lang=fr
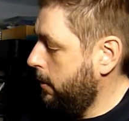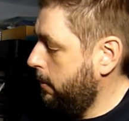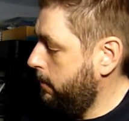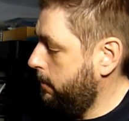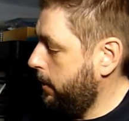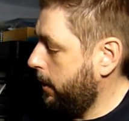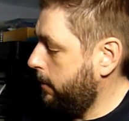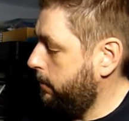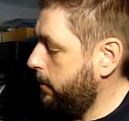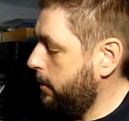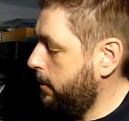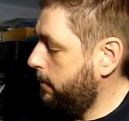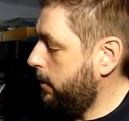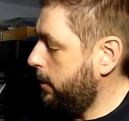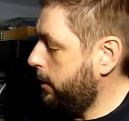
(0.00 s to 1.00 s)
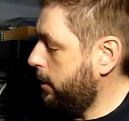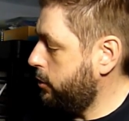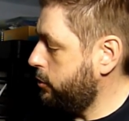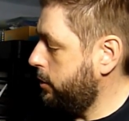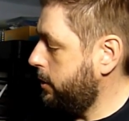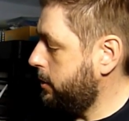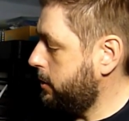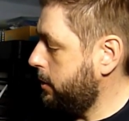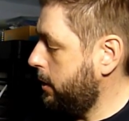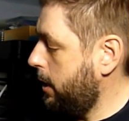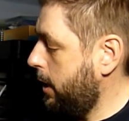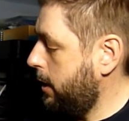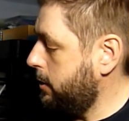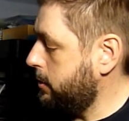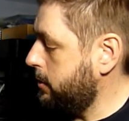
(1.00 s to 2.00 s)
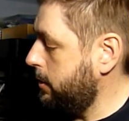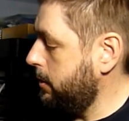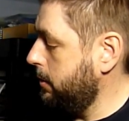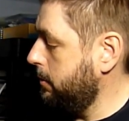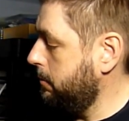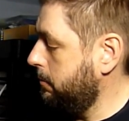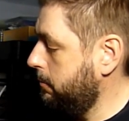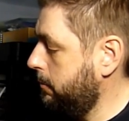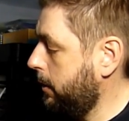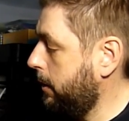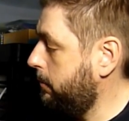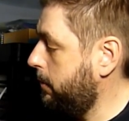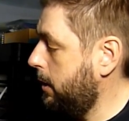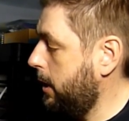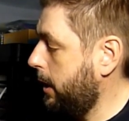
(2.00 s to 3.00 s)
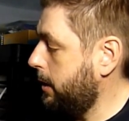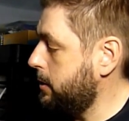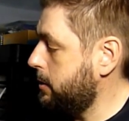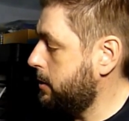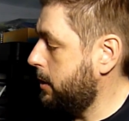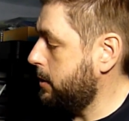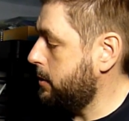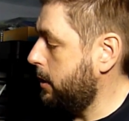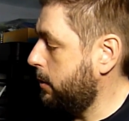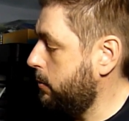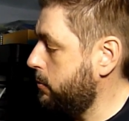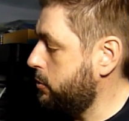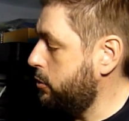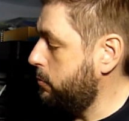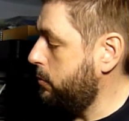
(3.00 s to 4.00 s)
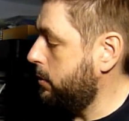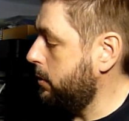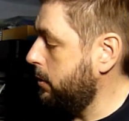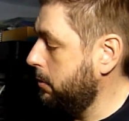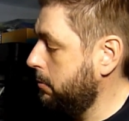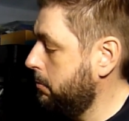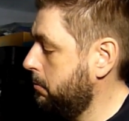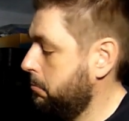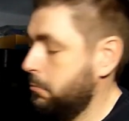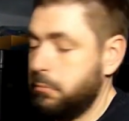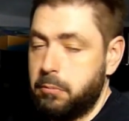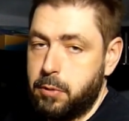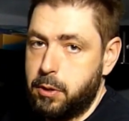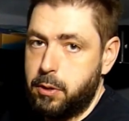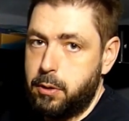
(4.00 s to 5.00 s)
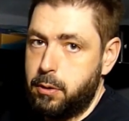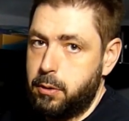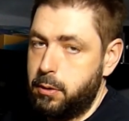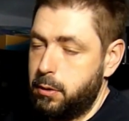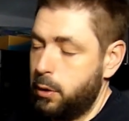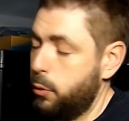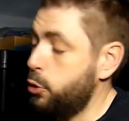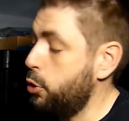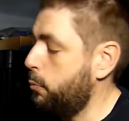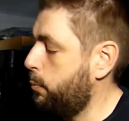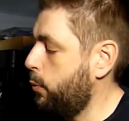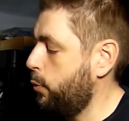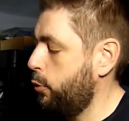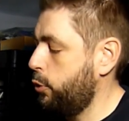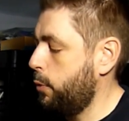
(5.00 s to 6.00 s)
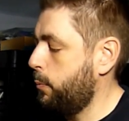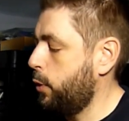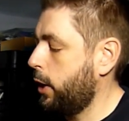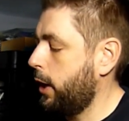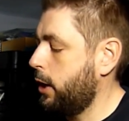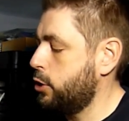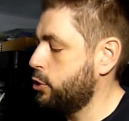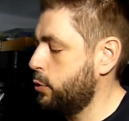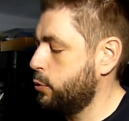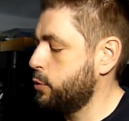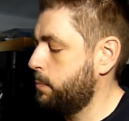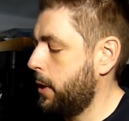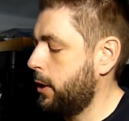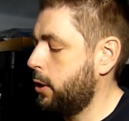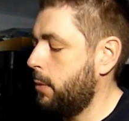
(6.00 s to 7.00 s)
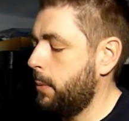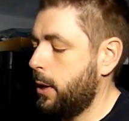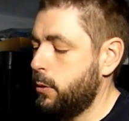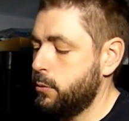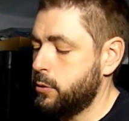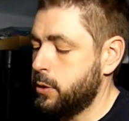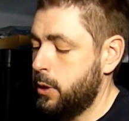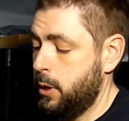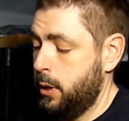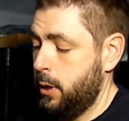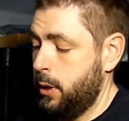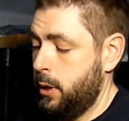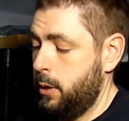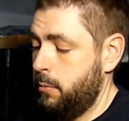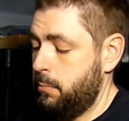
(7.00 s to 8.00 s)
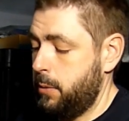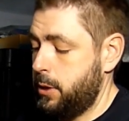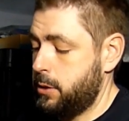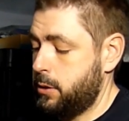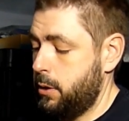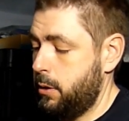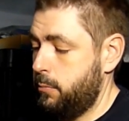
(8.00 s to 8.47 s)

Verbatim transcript: vérifier le voltage DC, assez vérifier la résistance, la continuité. Il n'y a, y pas, grand-chose, bien de base, mais c'est un